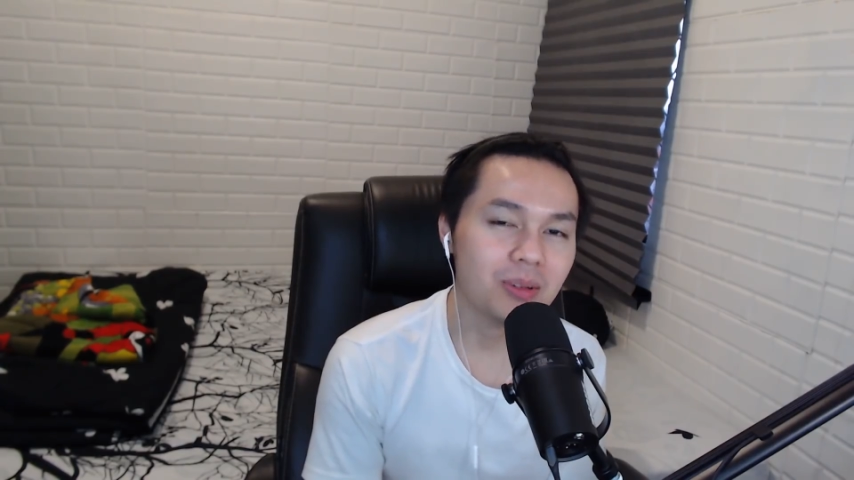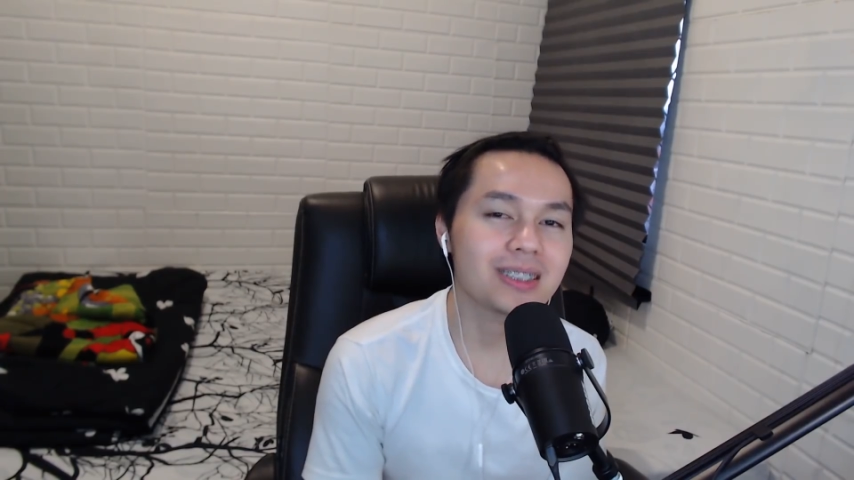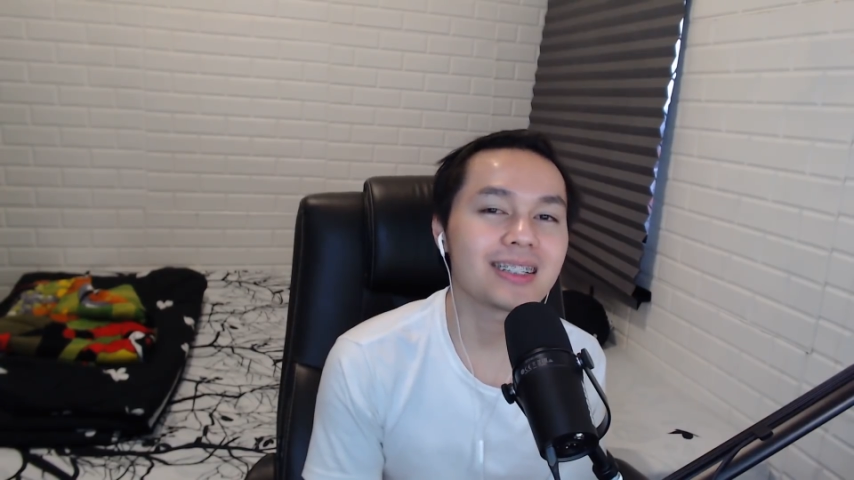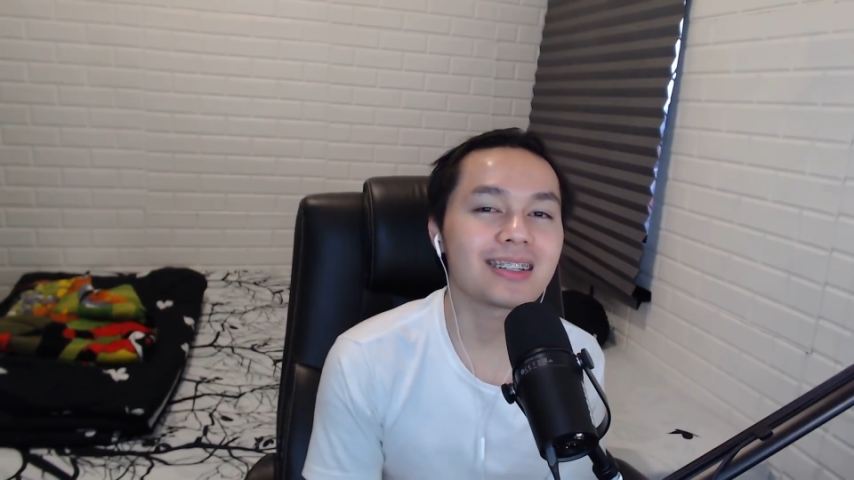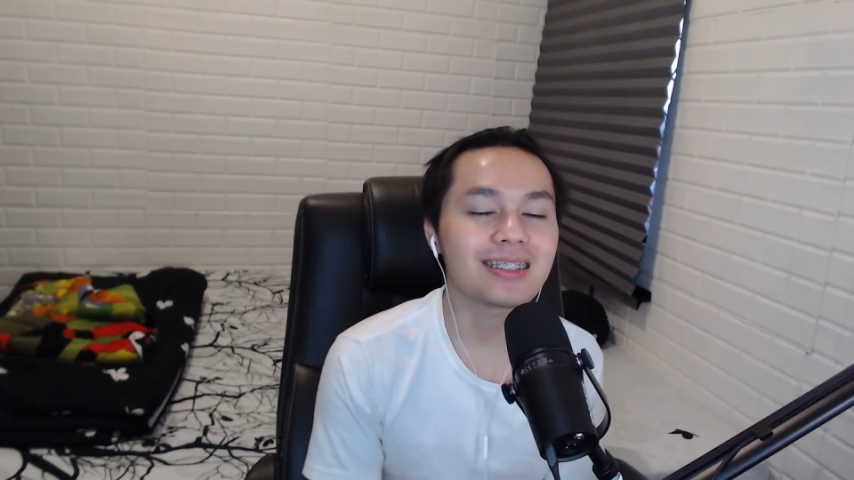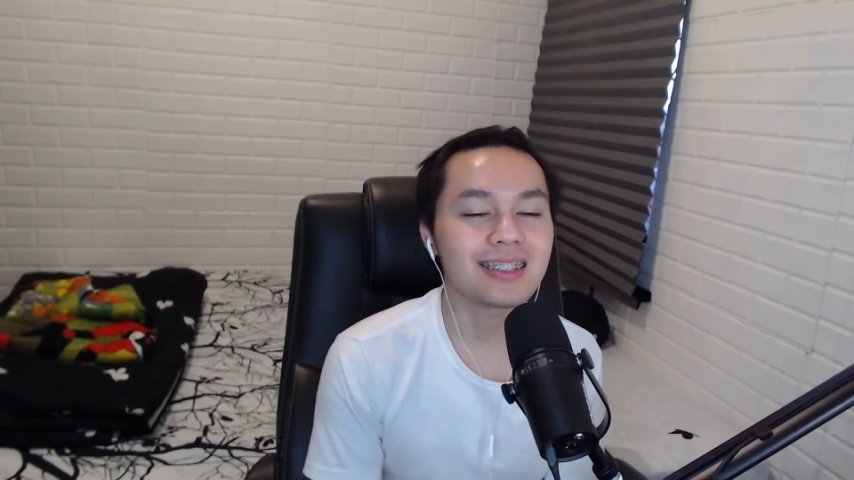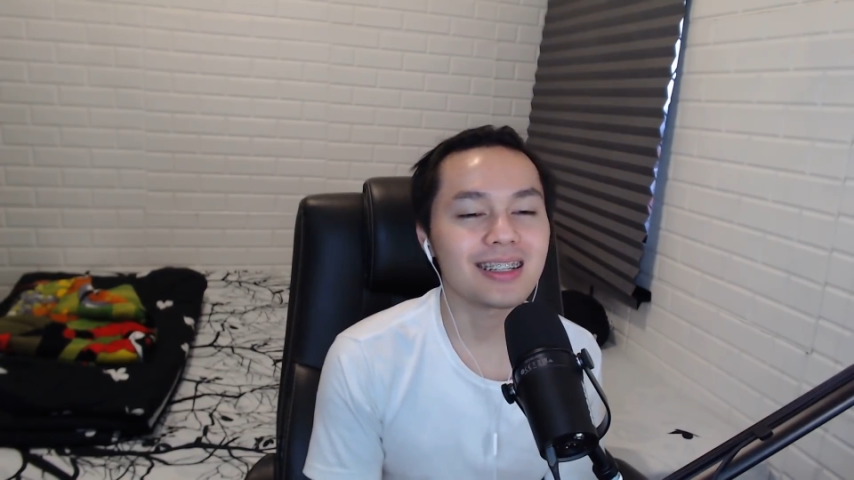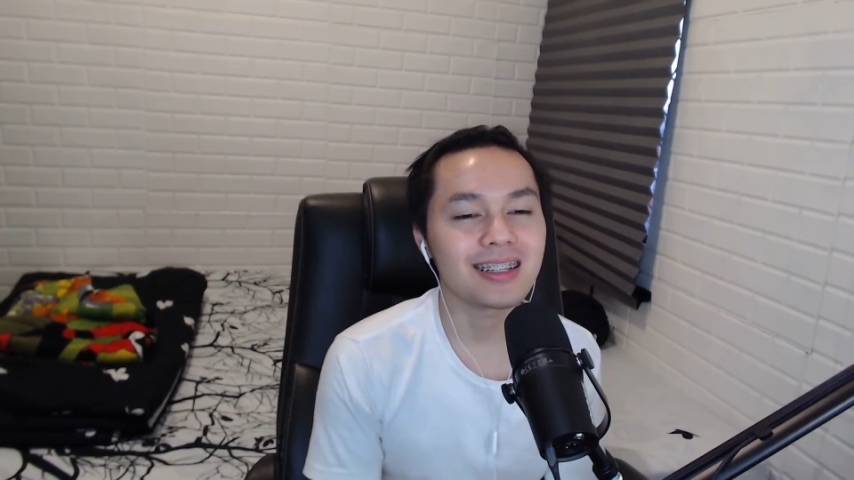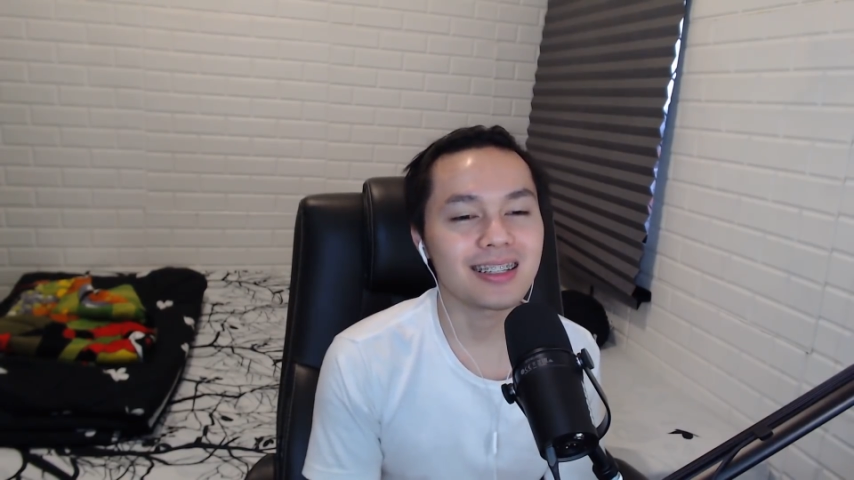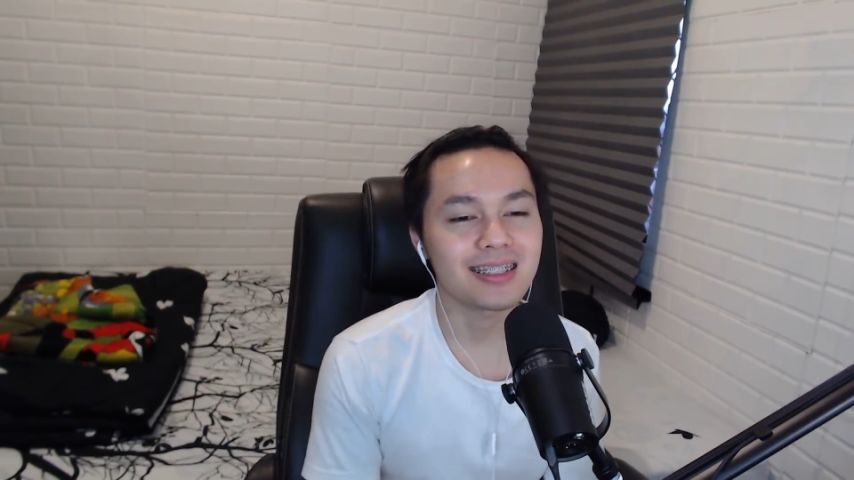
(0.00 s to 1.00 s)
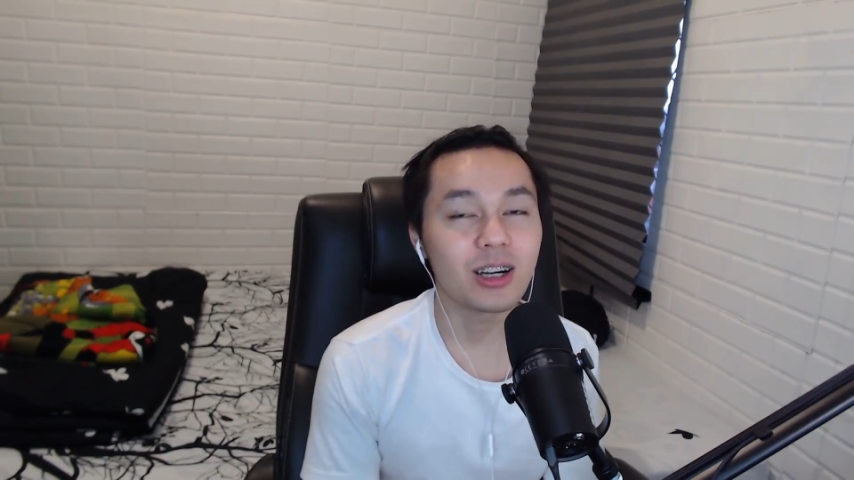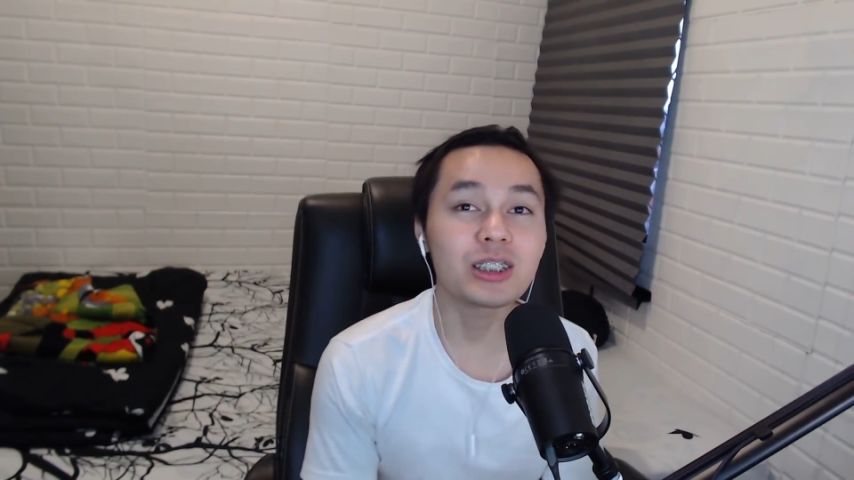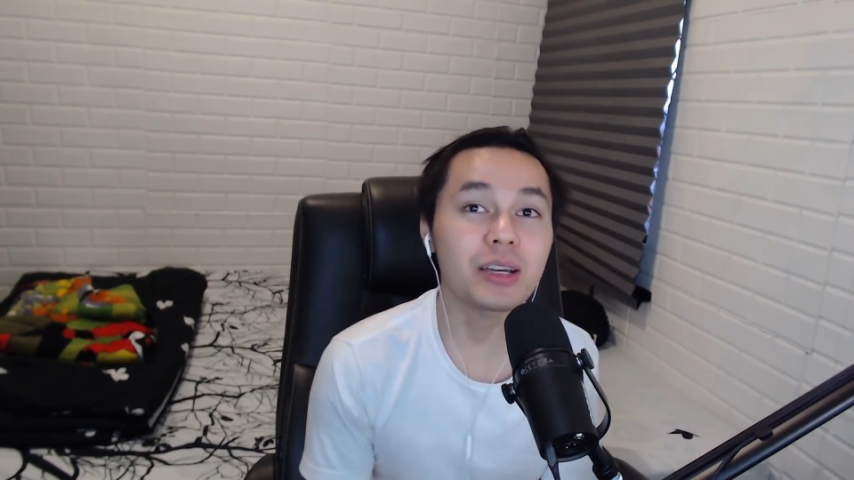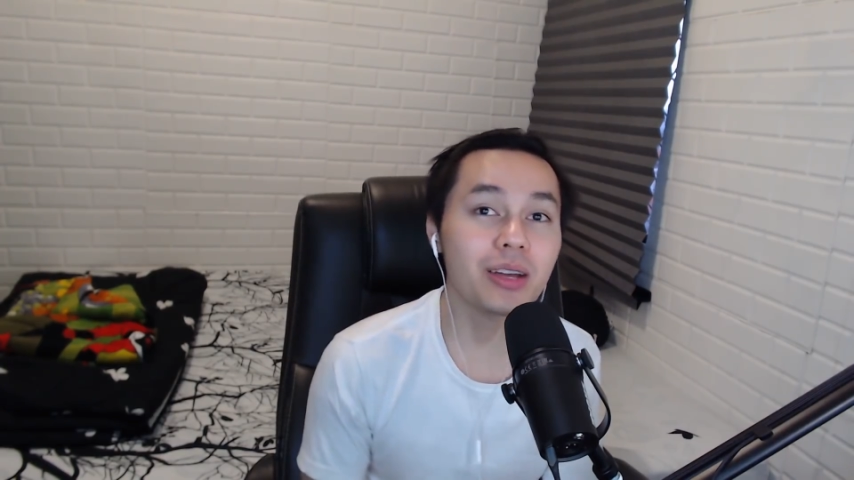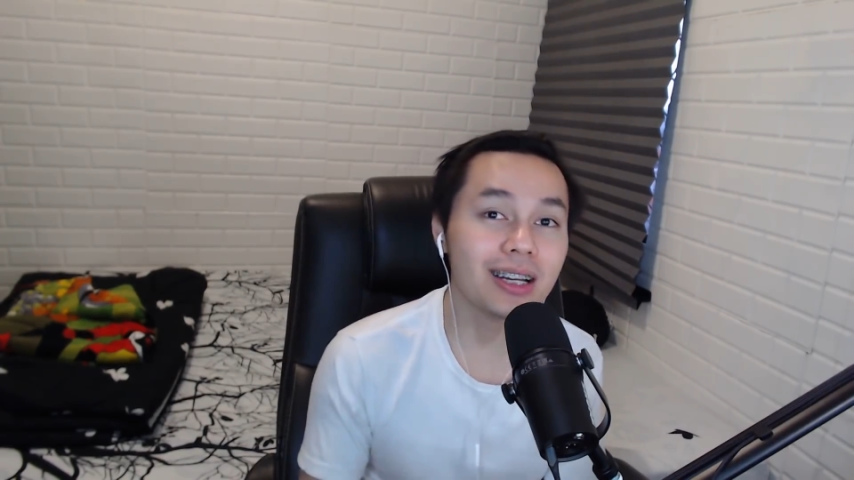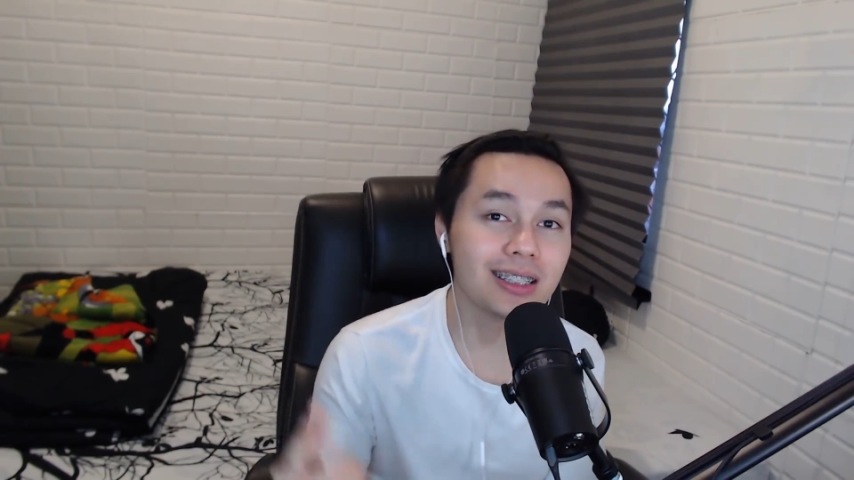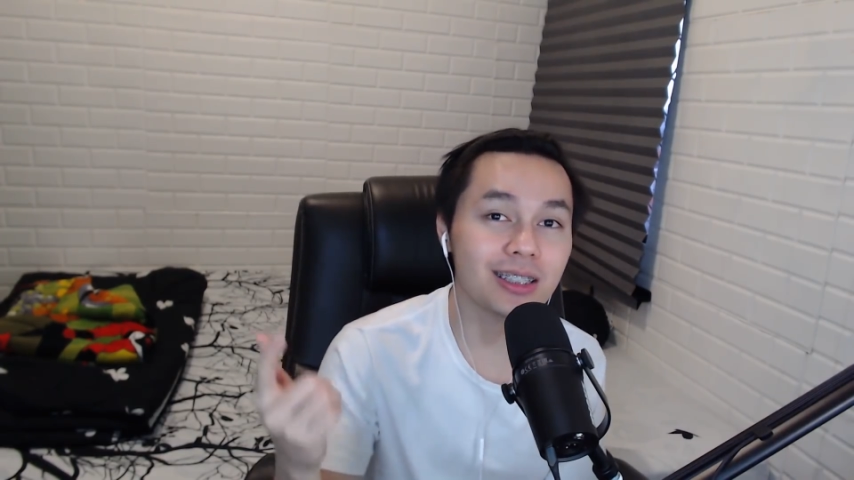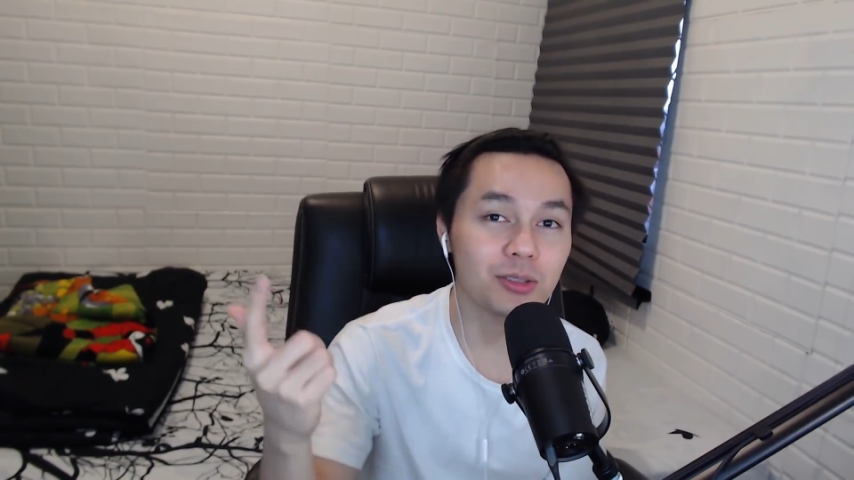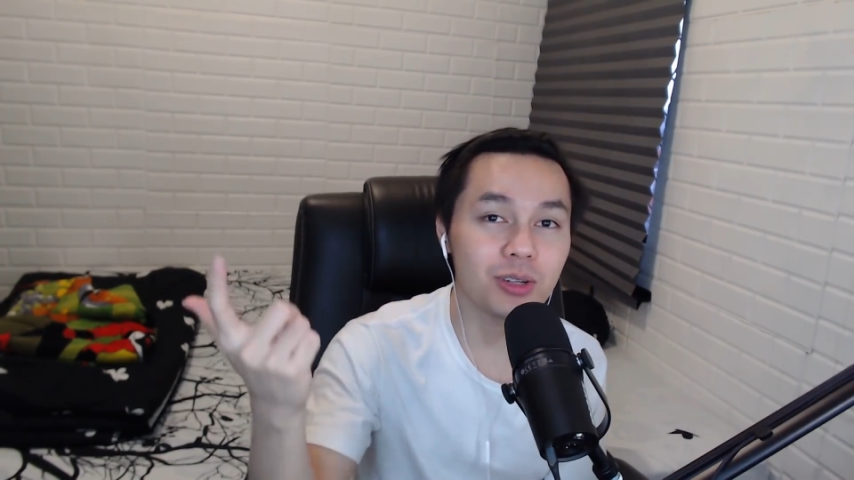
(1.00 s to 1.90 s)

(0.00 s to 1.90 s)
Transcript: pasti ngerti ya kan oh cewek ngerti